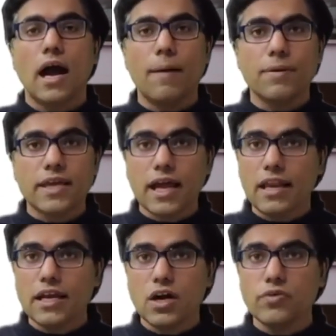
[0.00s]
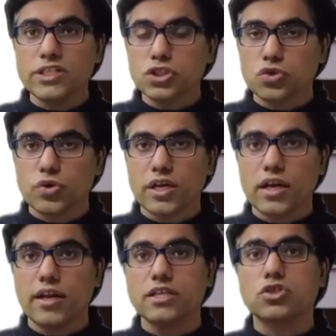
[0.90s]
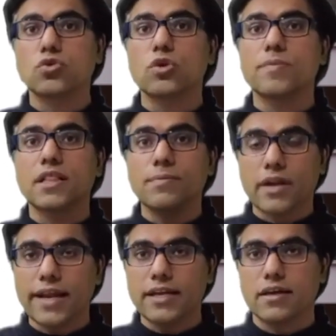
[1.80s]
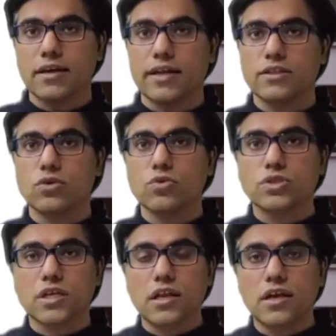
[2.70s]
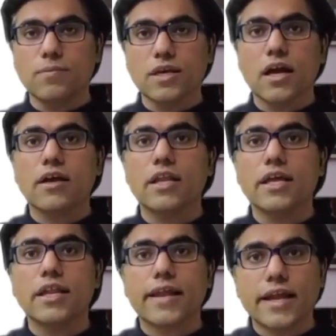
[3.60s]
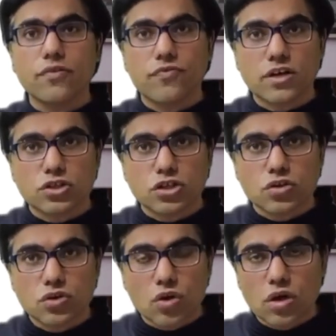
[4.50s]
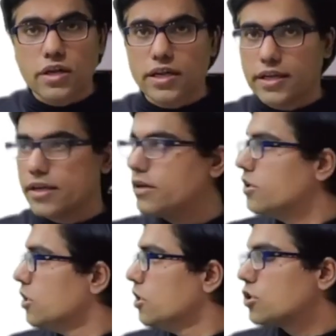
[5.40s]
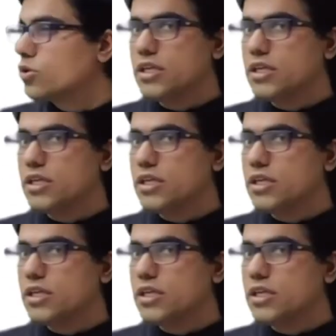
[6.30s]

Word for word: अब क्या लिखा हुआ है स्टोर करना है स्टोर मतलब राइट करना है तो उसके लिए हम क्या करेंगे राइट फंक्शन को कॉल करेंगे तो